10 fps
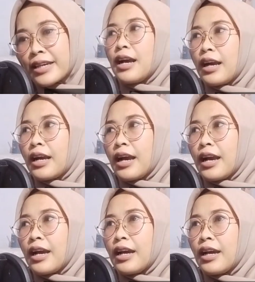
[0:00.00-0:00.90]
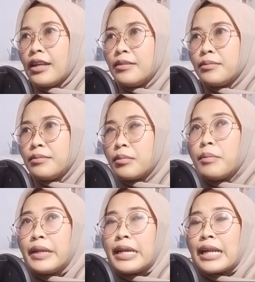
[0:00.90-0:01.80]
akan
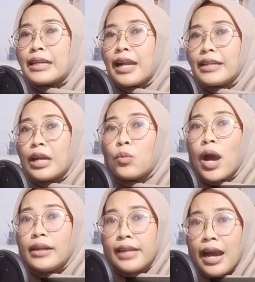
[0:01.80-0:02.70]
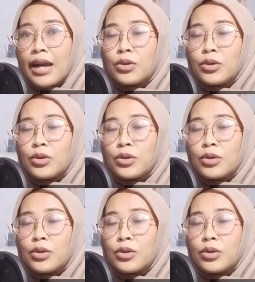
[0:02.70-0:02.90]
memberikan kalian wadah